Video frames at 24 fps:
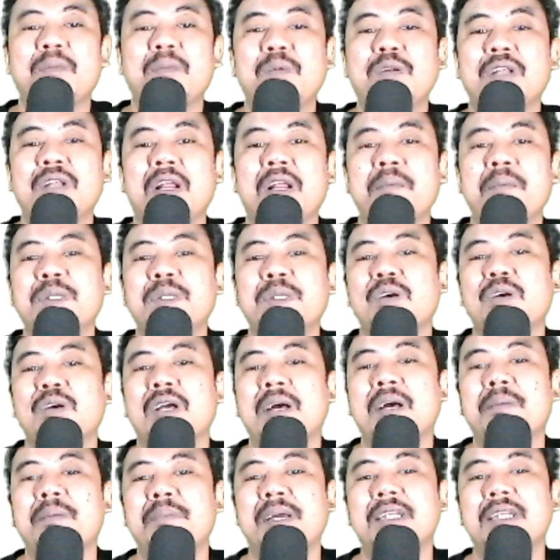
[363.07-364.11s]
dalam bentuk
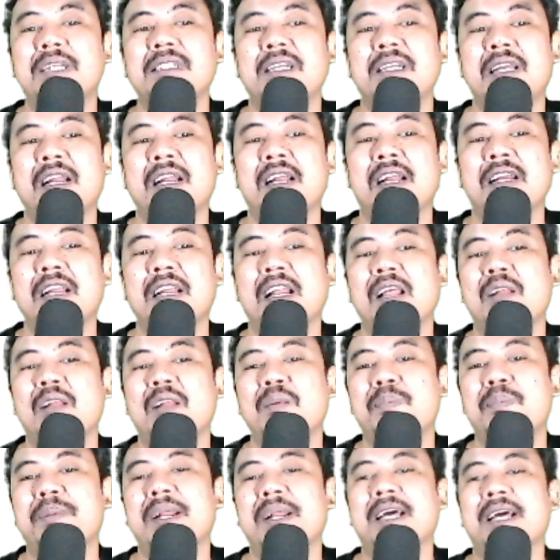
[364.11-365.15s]
gambar sederhana lalu
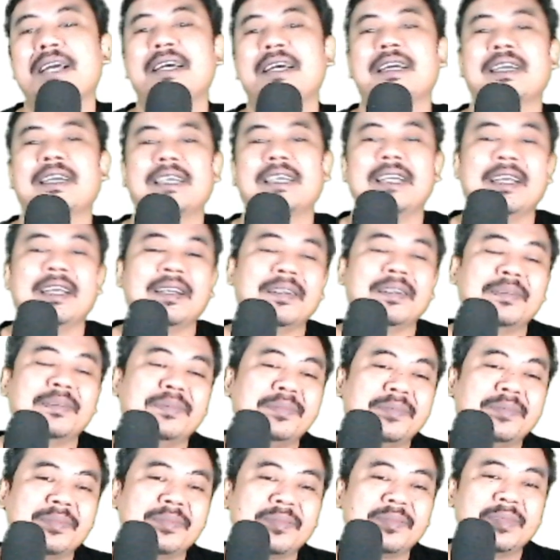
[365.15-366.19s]
peragakan
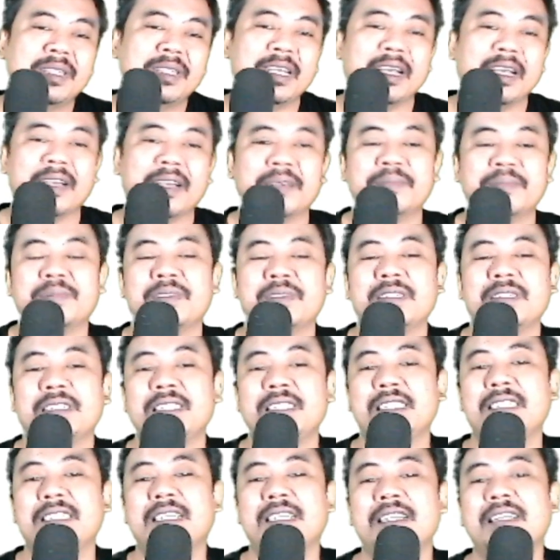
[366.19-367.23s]
ya di
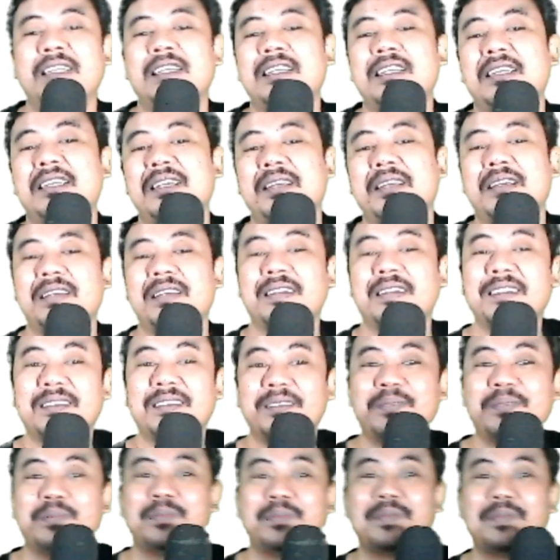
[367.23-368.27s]
sini
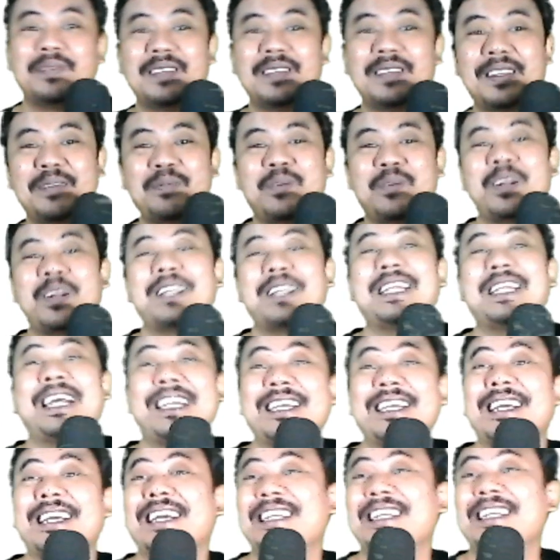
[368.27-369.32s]
pola tari
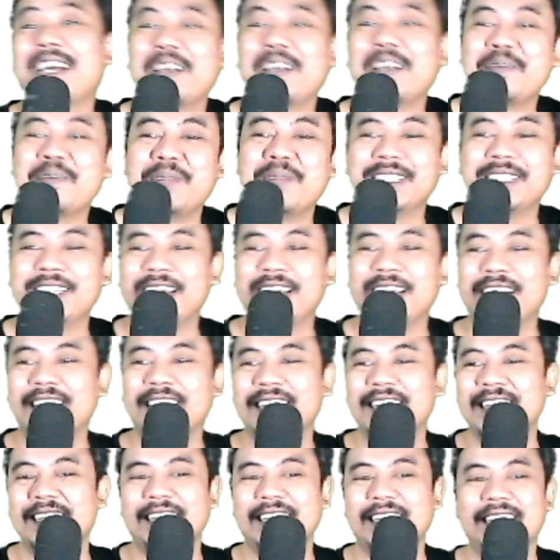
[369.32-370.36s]
ya kita akan belajar
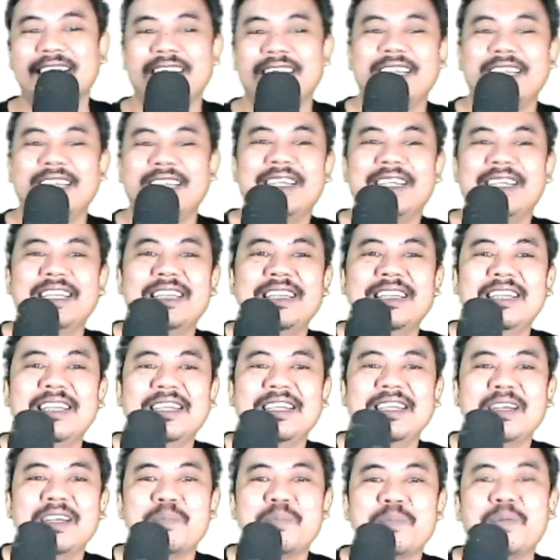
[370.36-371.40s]

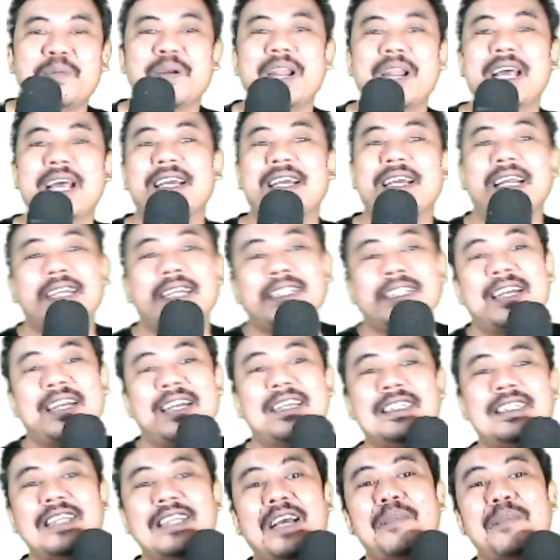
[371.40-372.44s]
pola gerak tari
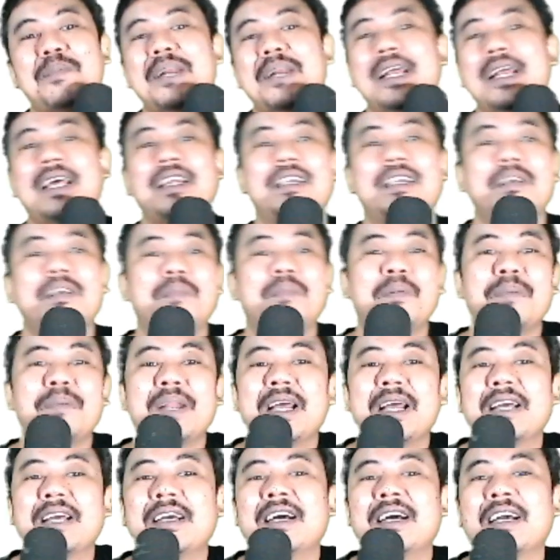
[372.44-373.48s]
saat menari
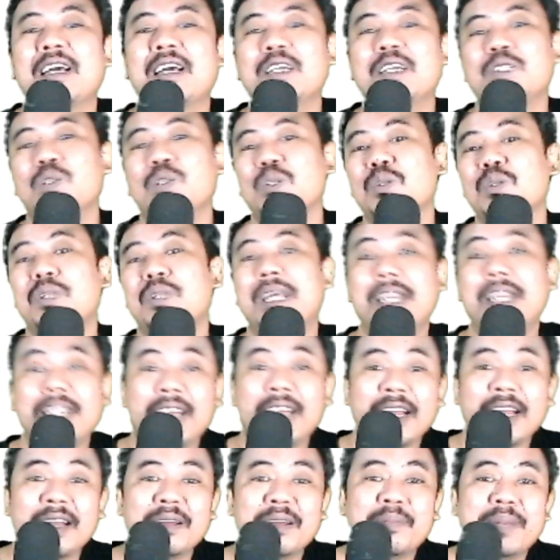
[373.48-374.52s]
memperagakan suatu
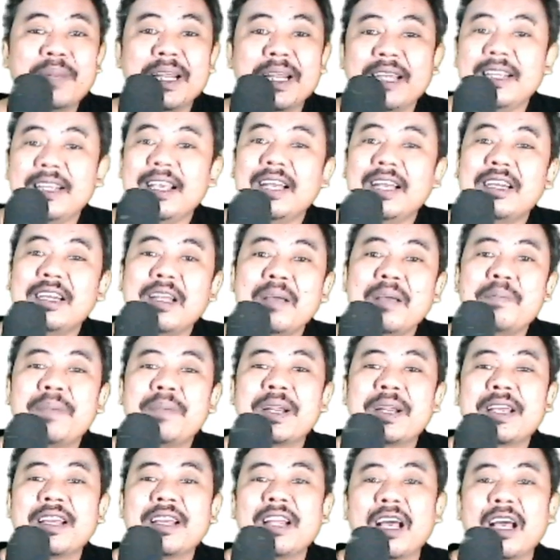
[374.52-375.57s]
tarian penari kadang
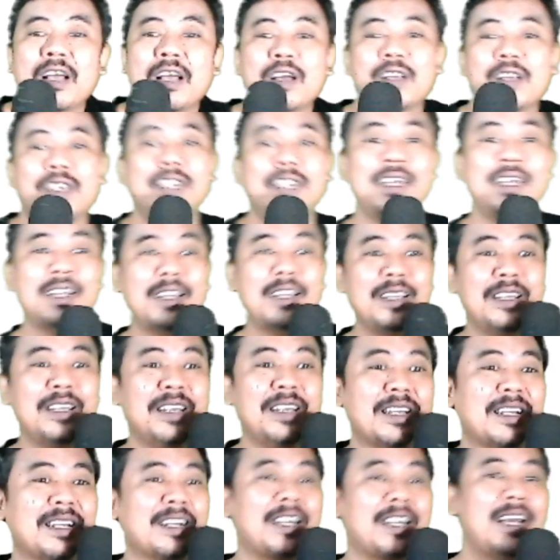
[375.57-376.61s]
bergerak ke kiri
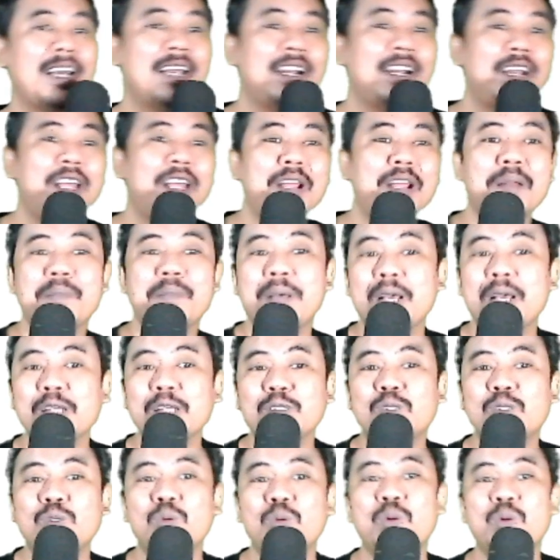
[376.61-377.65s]
ke kanan
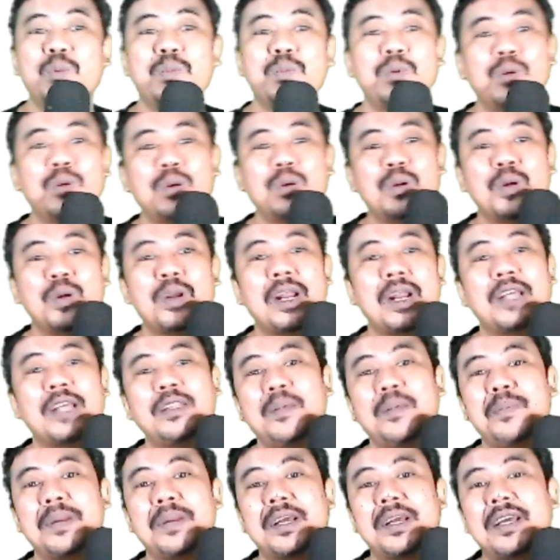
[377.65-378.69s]
maju mundur atau
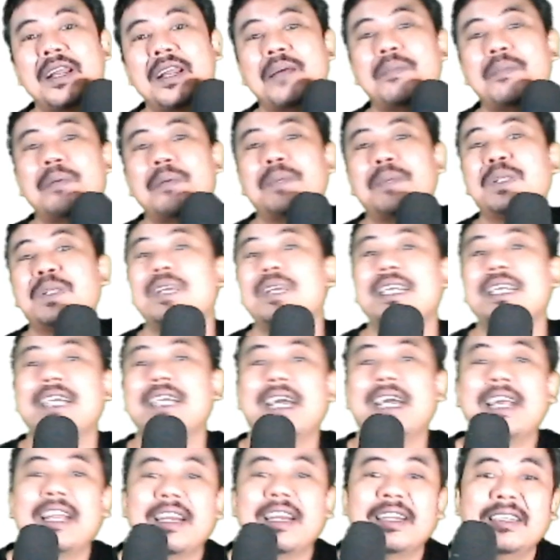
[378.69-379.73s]
bergerak membentuk
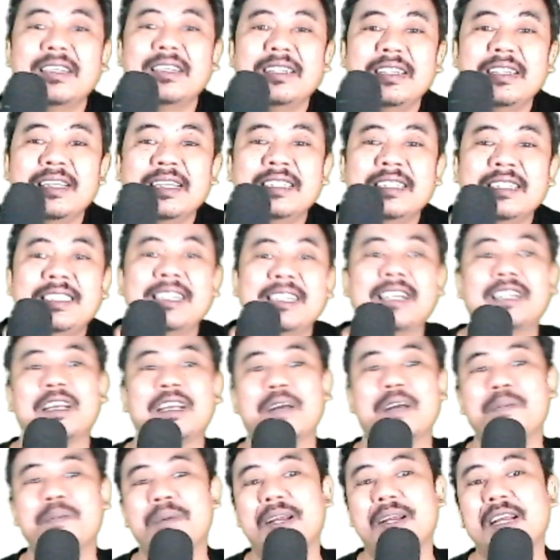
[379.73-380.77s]
lingkaran jika
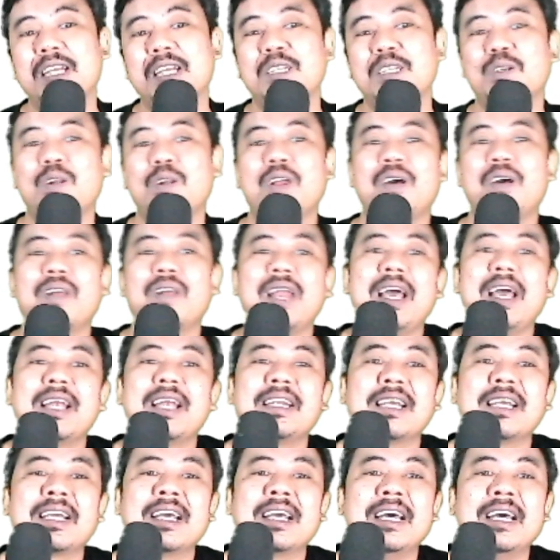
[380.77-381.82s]
digambarkan seolah-olah ada
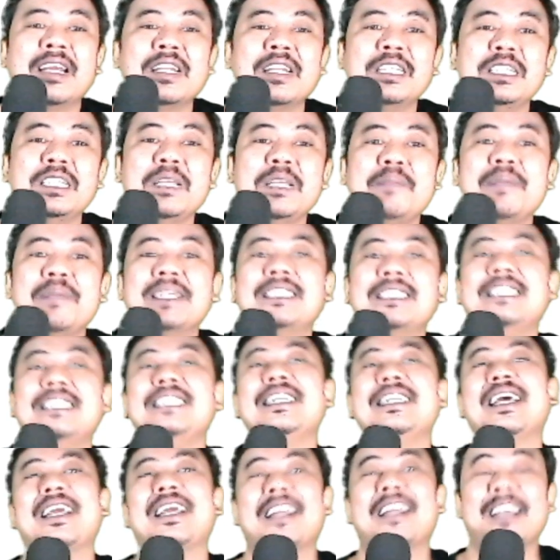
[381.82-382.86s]
garis
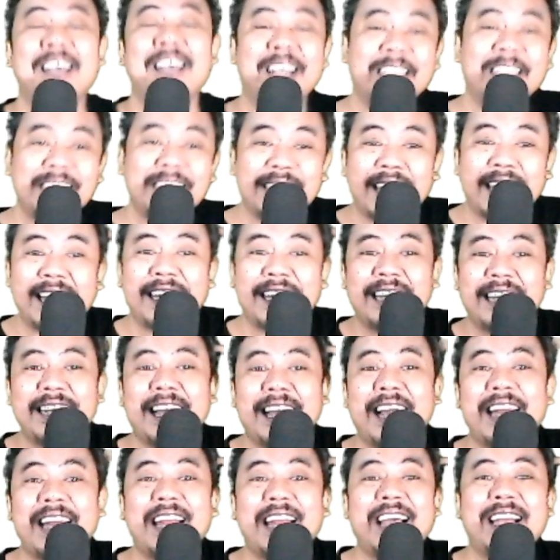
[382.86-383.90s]
imajiner garis yang ada di
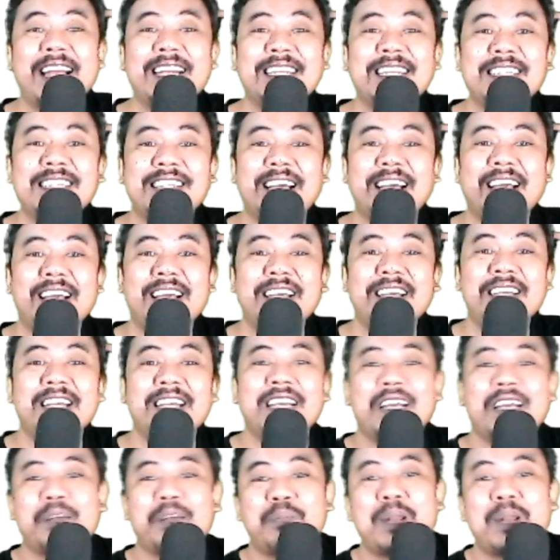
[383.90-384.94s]
angan-angan kita
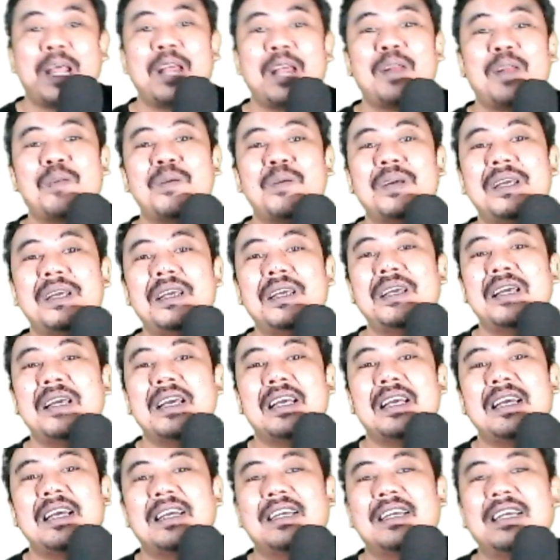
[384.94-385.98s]
melalui
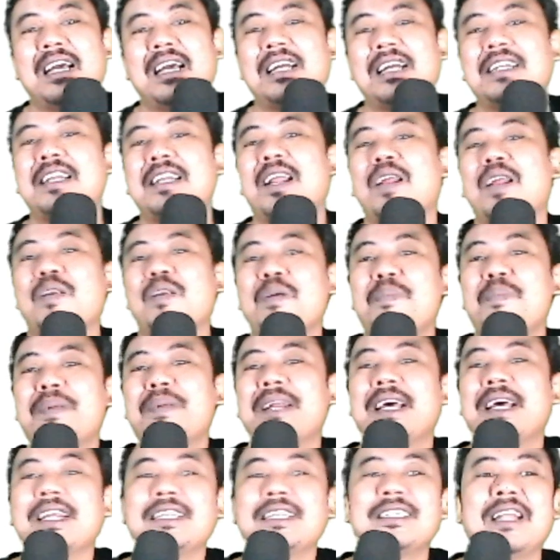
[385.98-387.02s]
yang dilalui
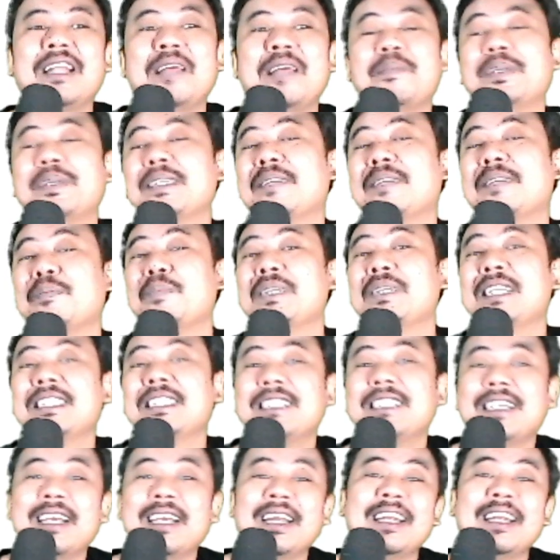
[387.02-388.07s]
penari selamanya
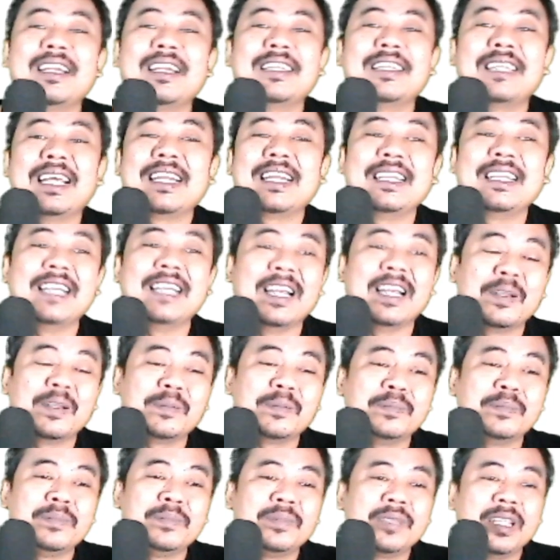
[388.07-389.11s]
menyajikan tarian
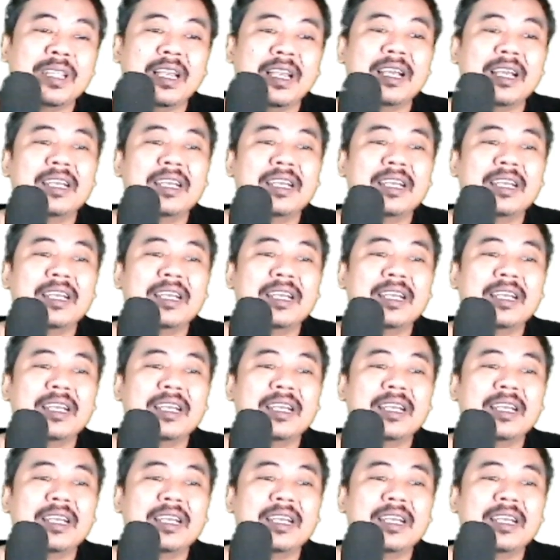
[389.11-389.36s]
ya